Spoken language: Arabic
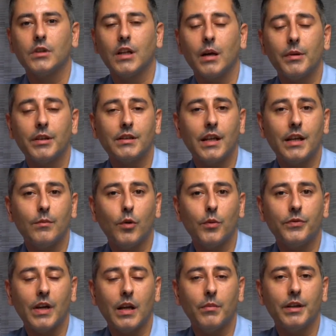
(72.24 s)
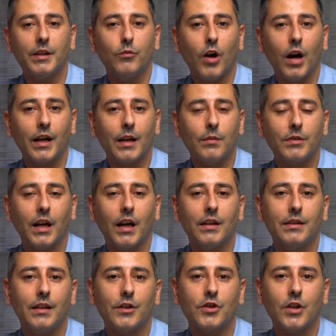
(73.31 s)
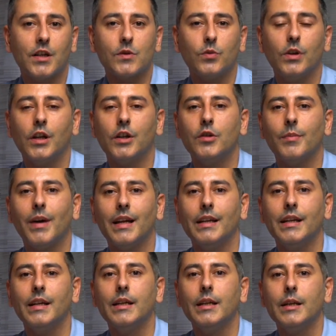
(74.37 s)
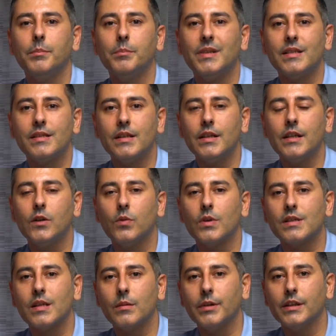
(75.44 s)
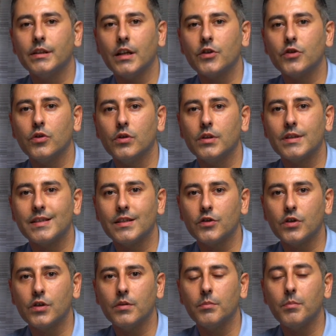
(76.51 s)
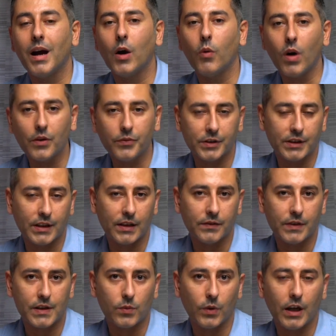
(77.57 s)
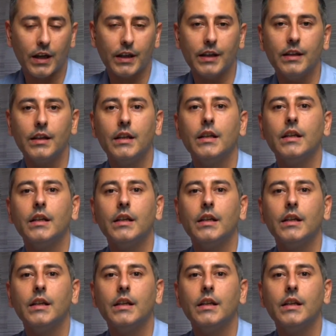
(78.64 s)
الخبر الثاني المهم في ألمانيا محاكمة أحد الأشخاص والحكم عليه بسنة وسبعة أشهر سجن مع وقف التنفيذ ولكن